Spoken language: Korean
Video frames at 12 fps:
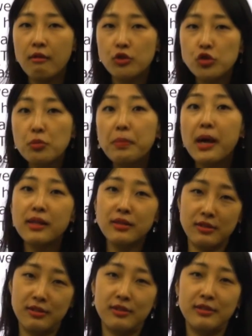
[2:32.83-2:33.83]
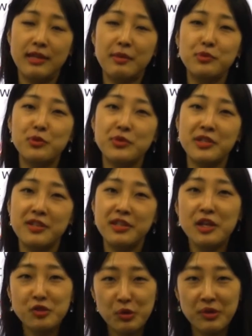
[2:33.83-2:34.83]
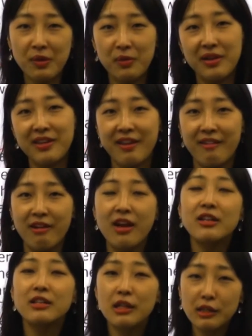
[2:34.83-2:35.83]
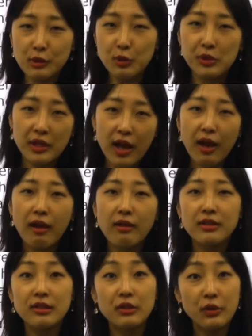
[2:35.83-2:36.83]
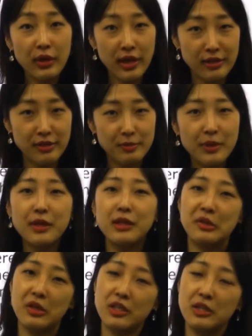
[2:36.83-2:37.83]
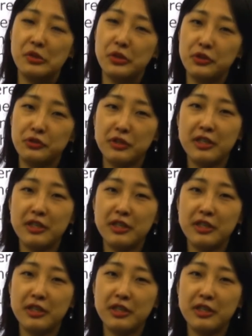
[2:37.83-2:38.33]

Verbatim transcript: 출판을 남동생이 해줬다고 하네요. 그래서 우리가 그녀의 이름을 이렇게 기억할 수가